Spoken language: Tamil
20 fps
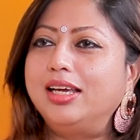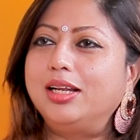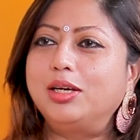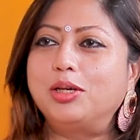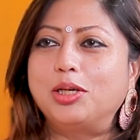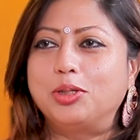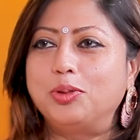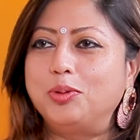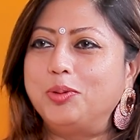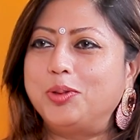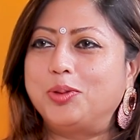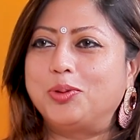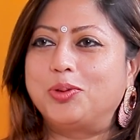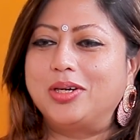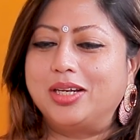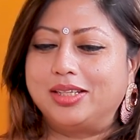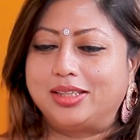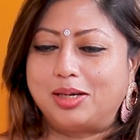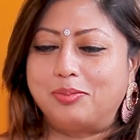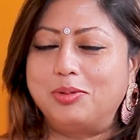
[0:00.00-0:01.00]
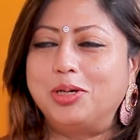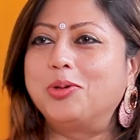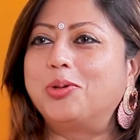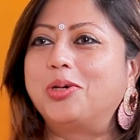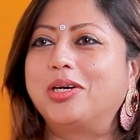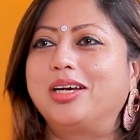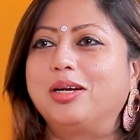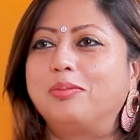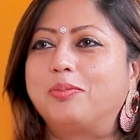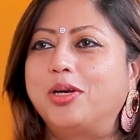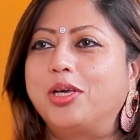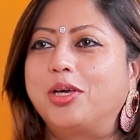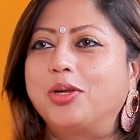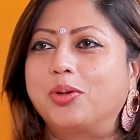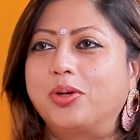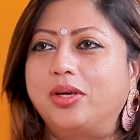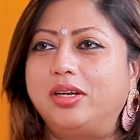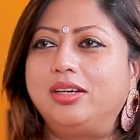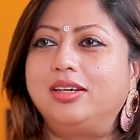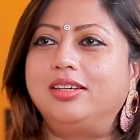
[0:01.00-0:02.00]
எனக்கு எதுவுமே தோணல தமிழை ஒழுங்காக
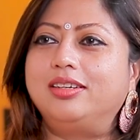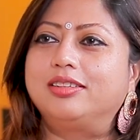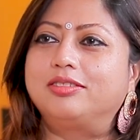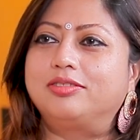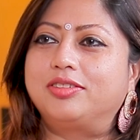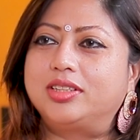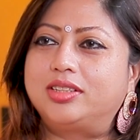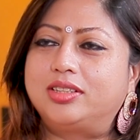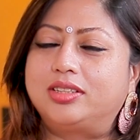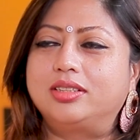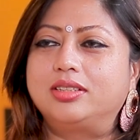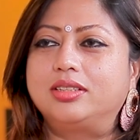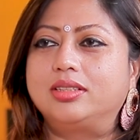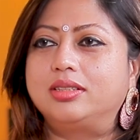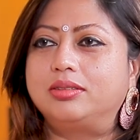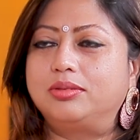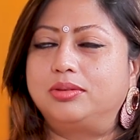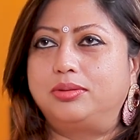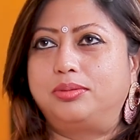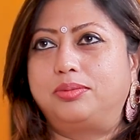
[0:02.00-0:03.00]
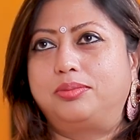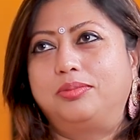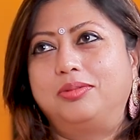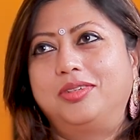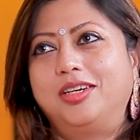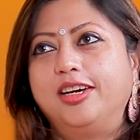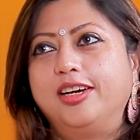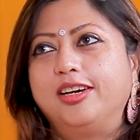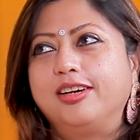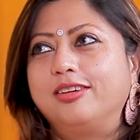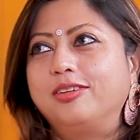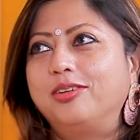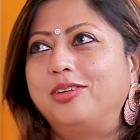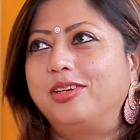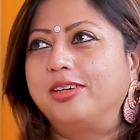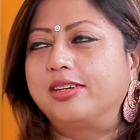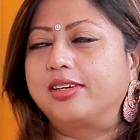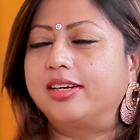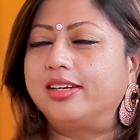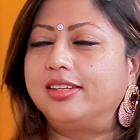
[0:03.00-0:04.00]
படிக்கணும் ஏன்னா ஃபஸ்ட்டு
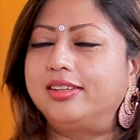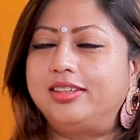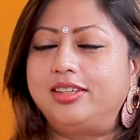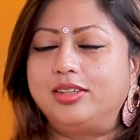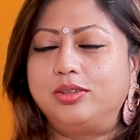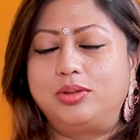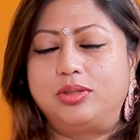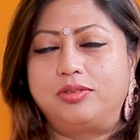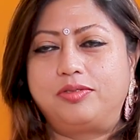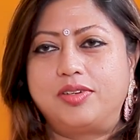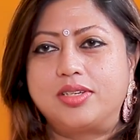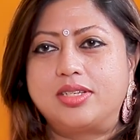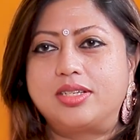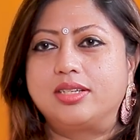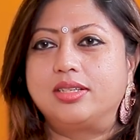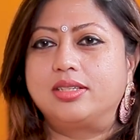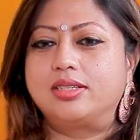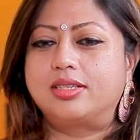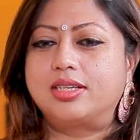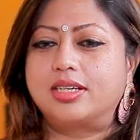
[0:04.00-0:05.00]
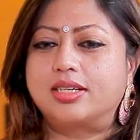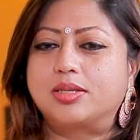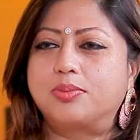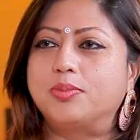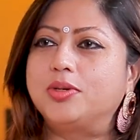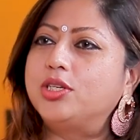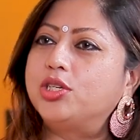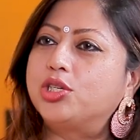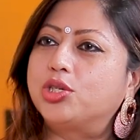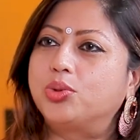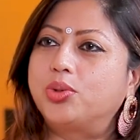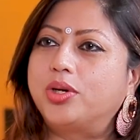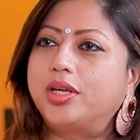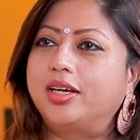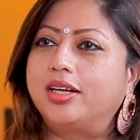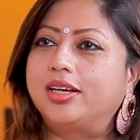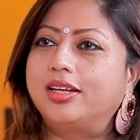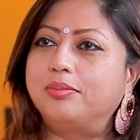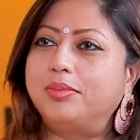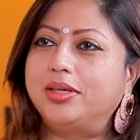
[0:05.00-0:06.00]
ஒரு கிட்டத்தட்ட ஒரு ஃபஸ்ட்டு சிக்ஸ் மந்த்
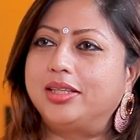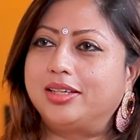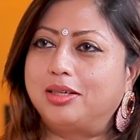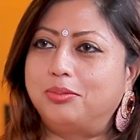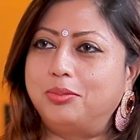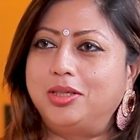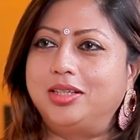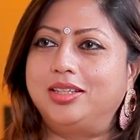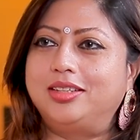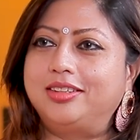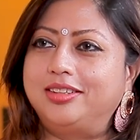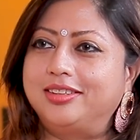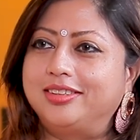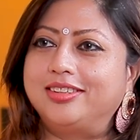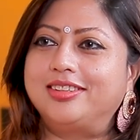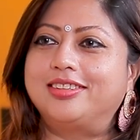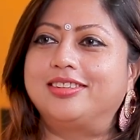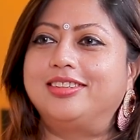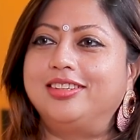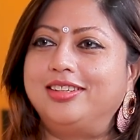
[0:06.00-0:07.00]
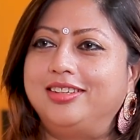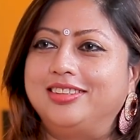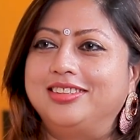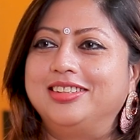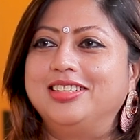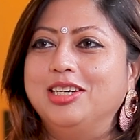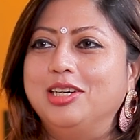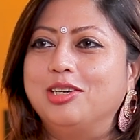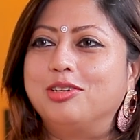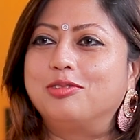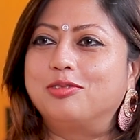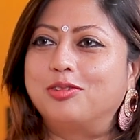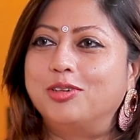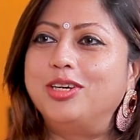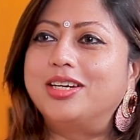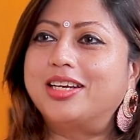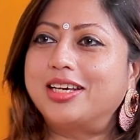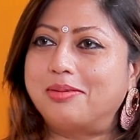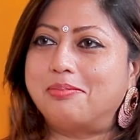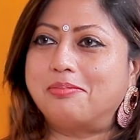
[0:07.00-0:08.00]
ஷூட்டிங் எல்லாமே தமிழை திருத்தறது தான்
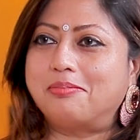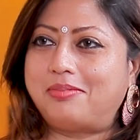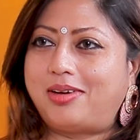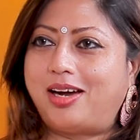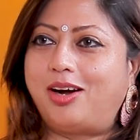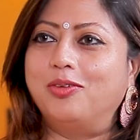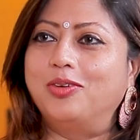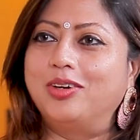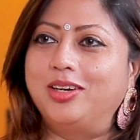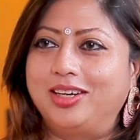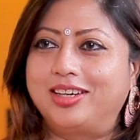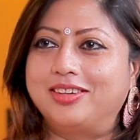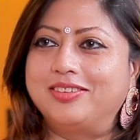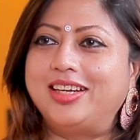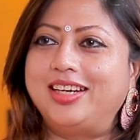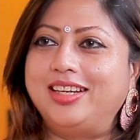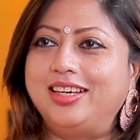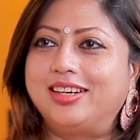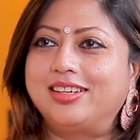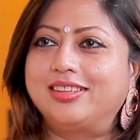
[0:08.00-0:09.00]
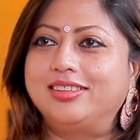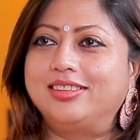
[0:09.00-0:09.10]
ஃபுல் டைம் அவங்களுக்கு வேலையாக